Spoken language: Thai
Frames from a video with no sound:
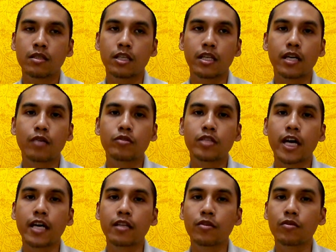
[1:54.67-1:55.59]
จะได้เข้าใจ
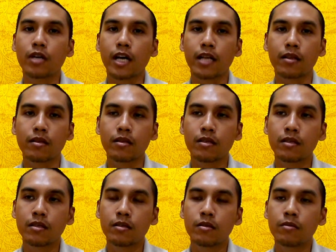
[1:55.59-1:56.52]
ให้ตรงกัน
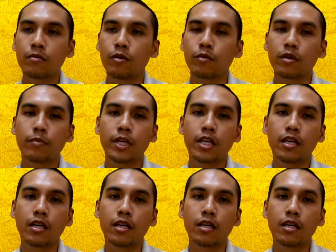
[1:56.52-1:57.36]
ผมจะมี